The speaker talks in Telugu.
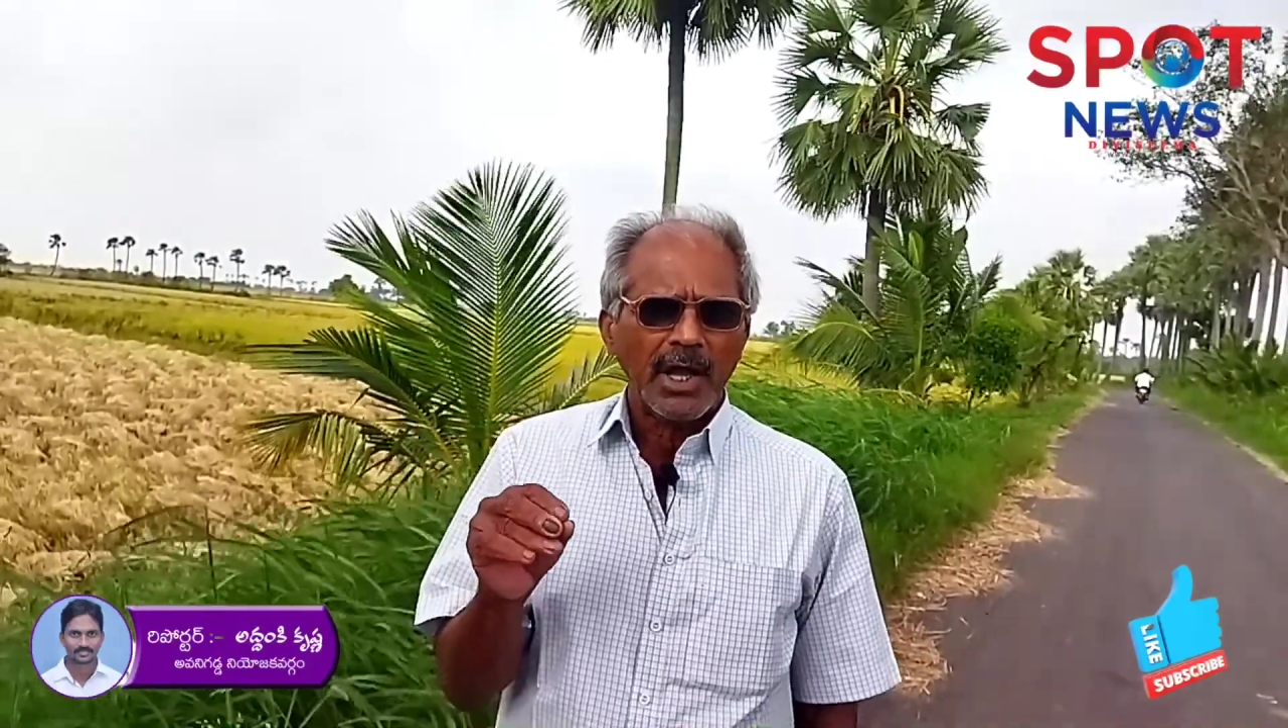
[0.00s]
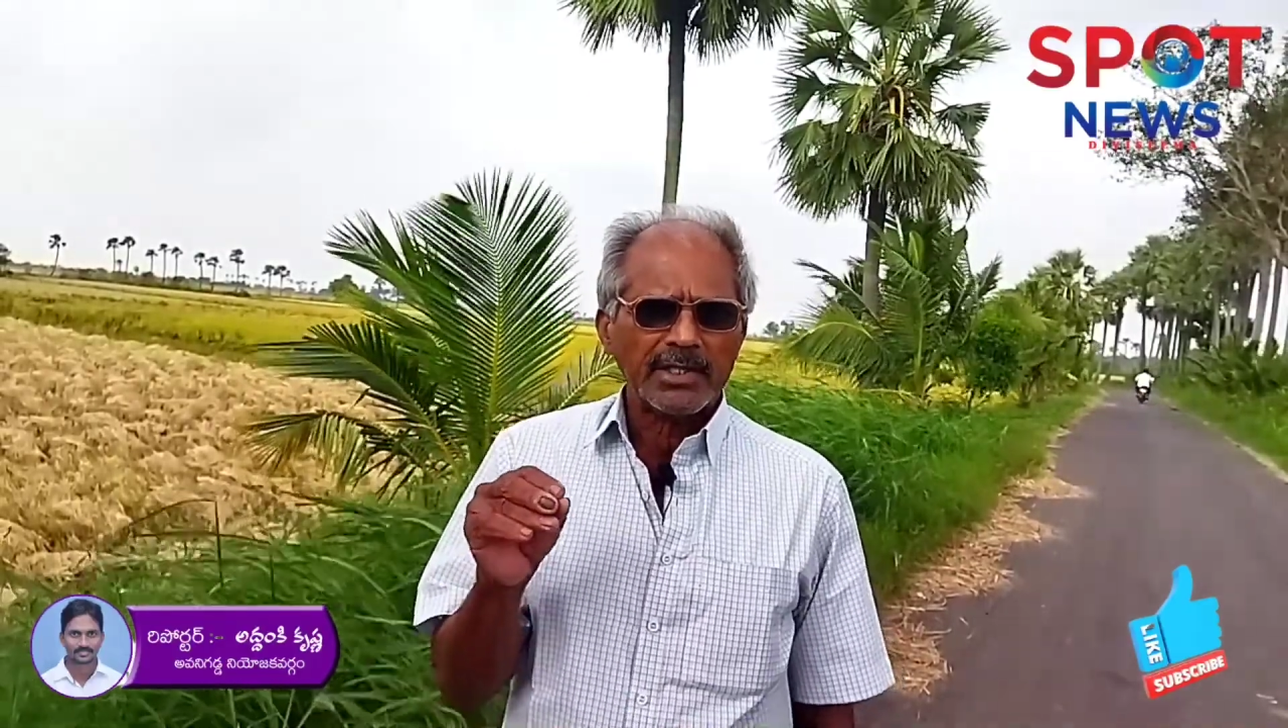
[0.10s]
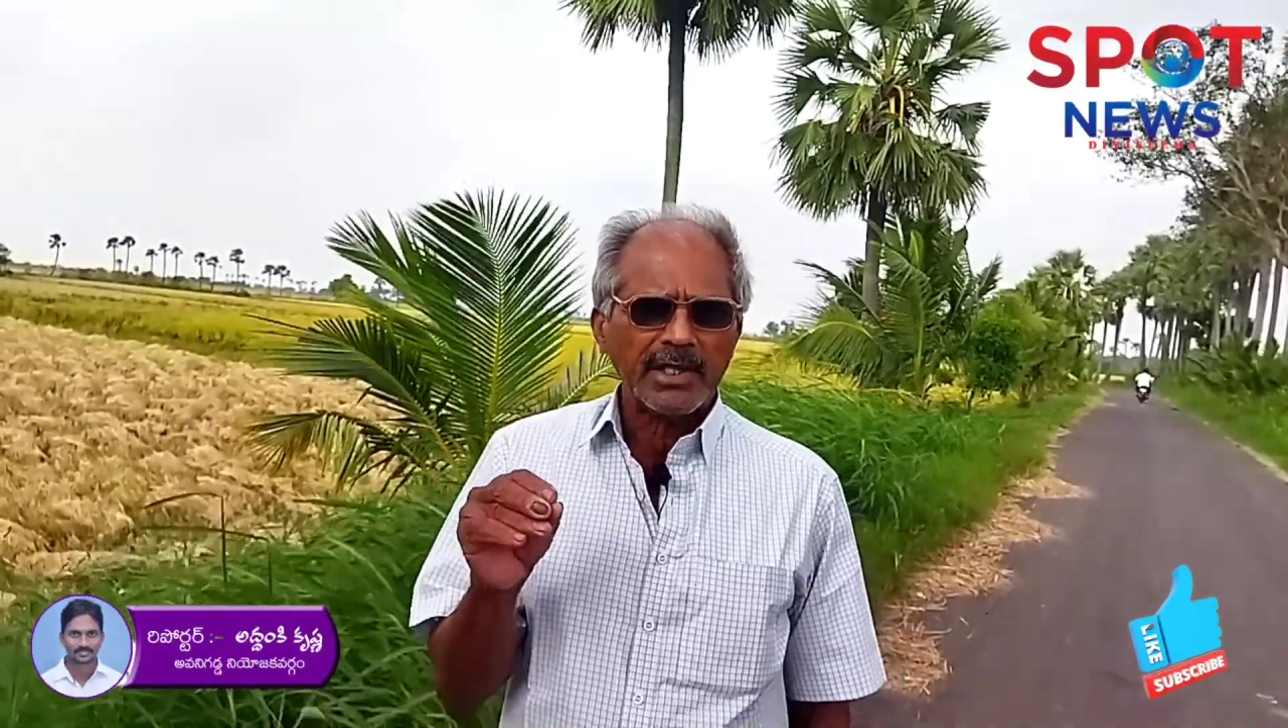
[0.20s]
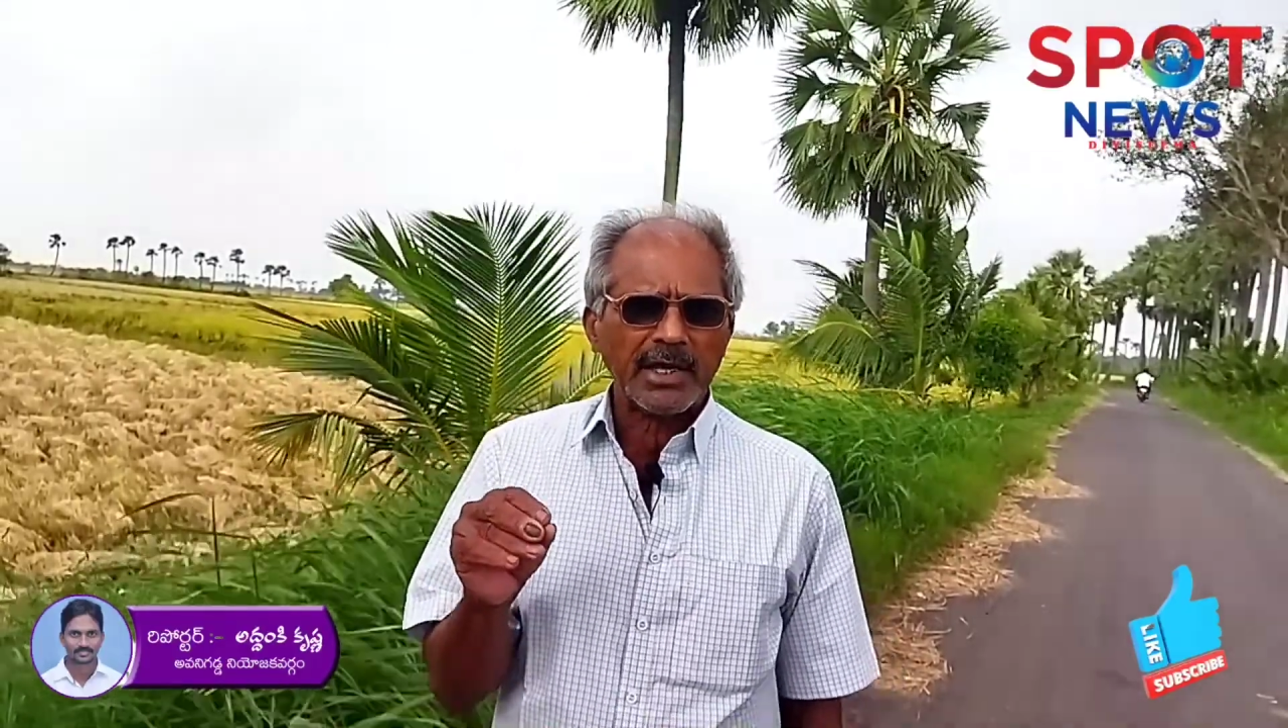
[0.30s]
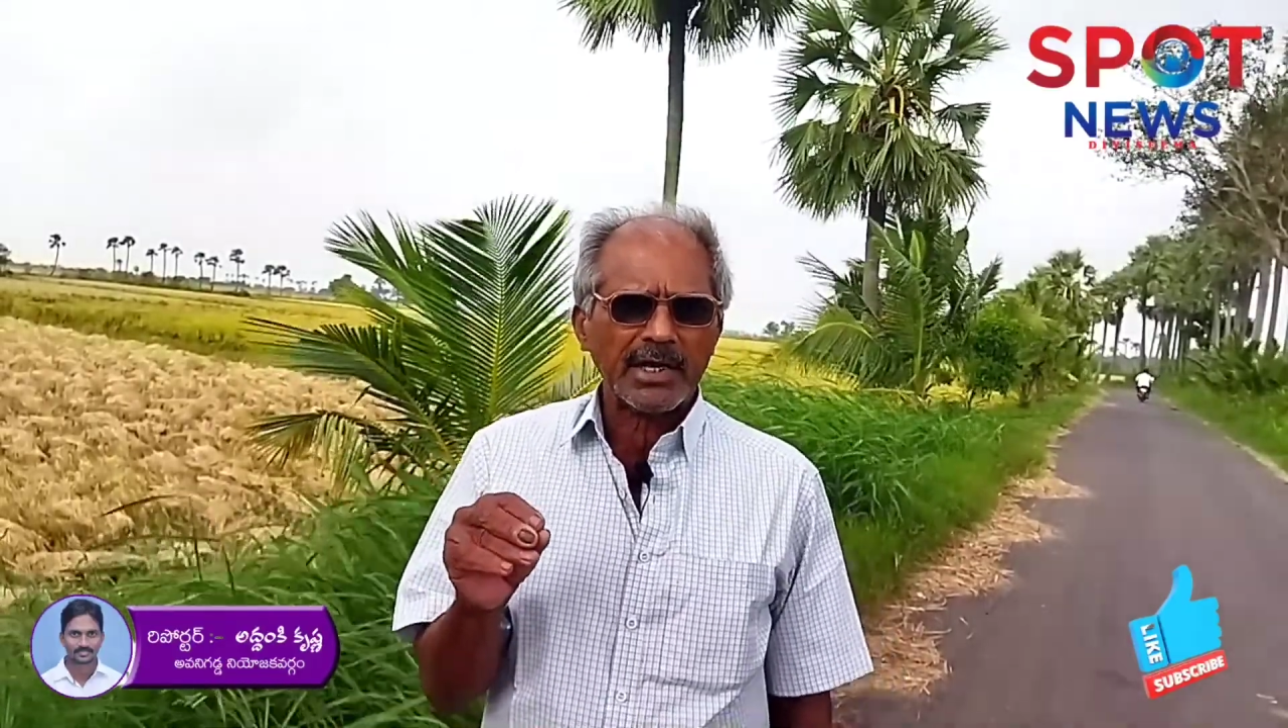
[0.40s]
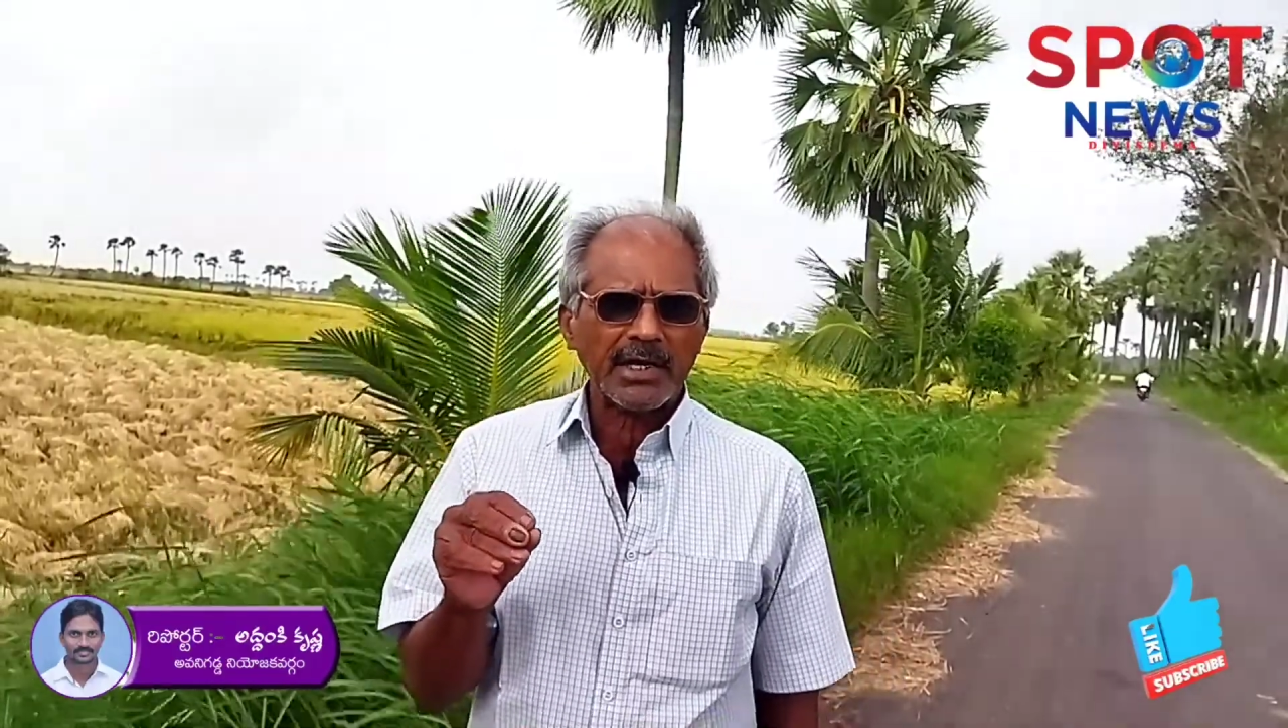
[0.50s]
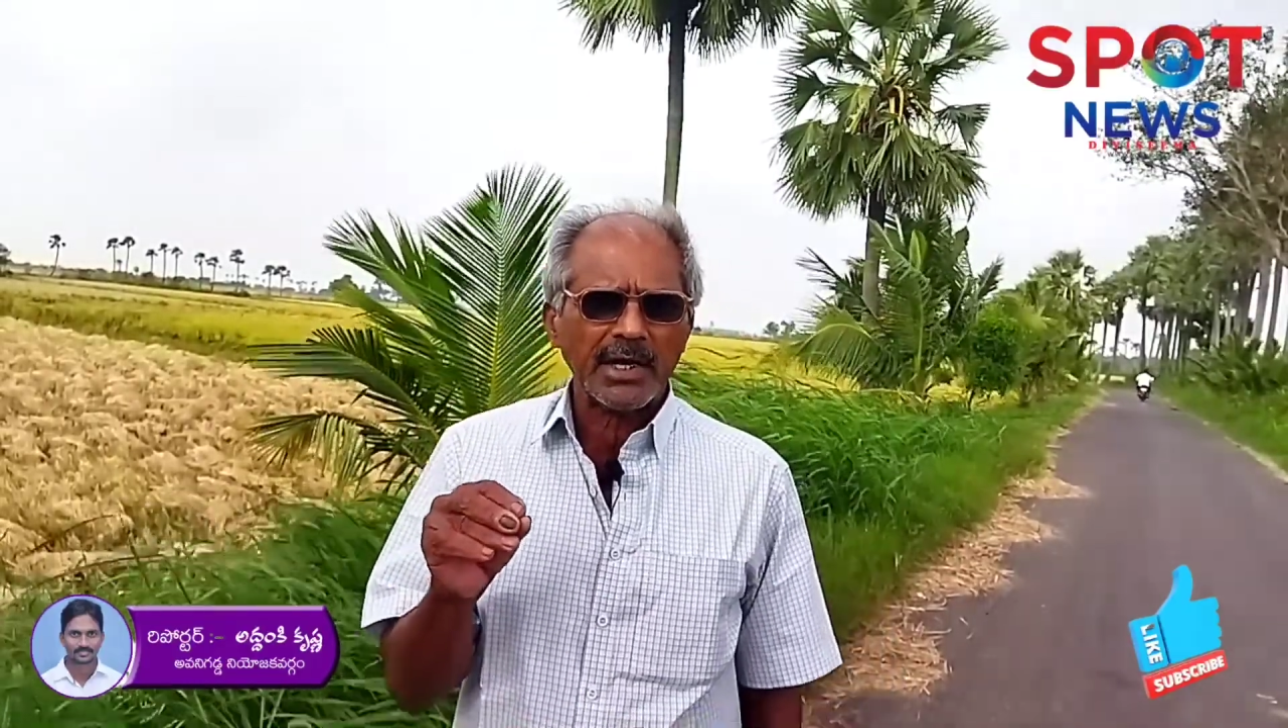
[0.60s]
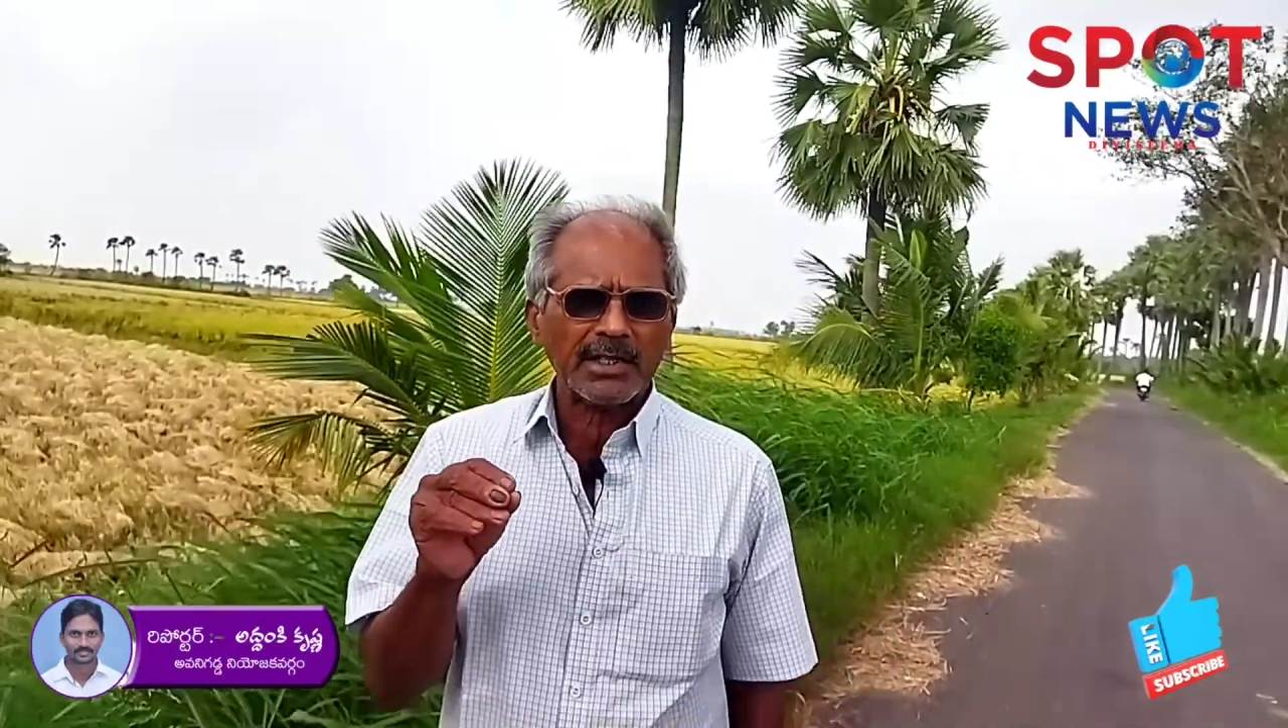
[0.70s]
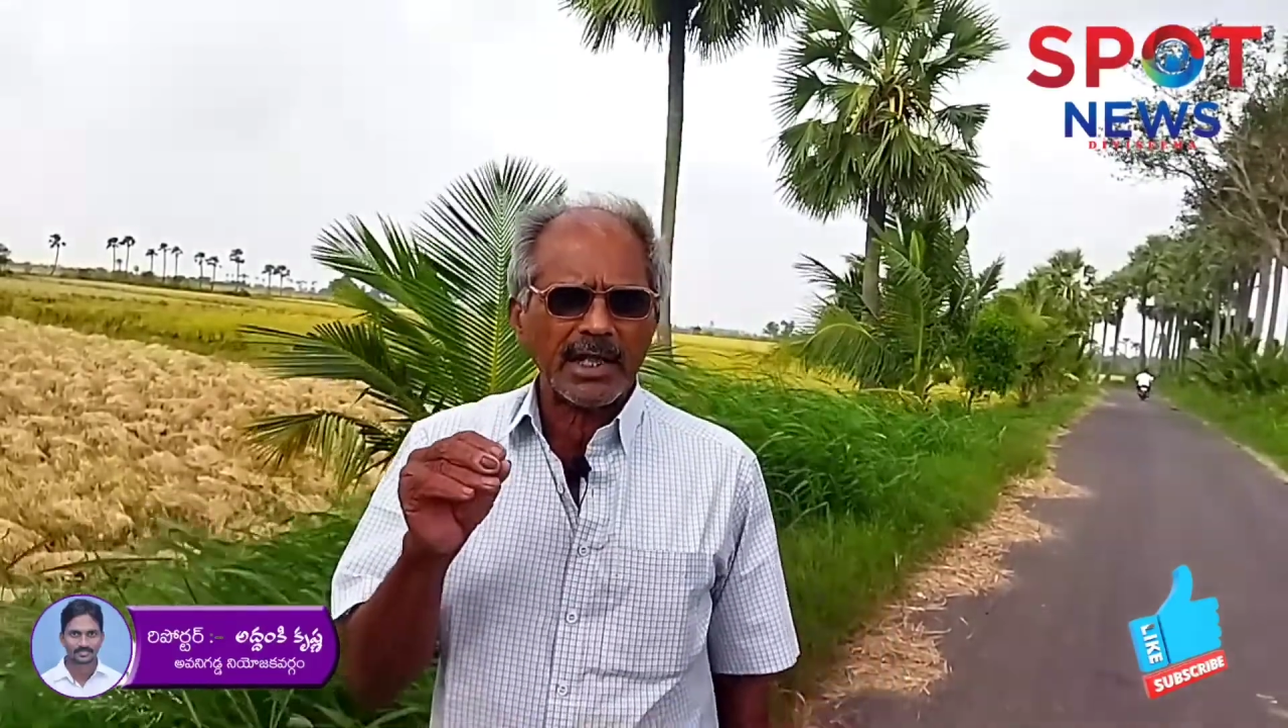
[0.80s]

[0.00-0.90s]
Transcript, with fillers: అదే రకంగా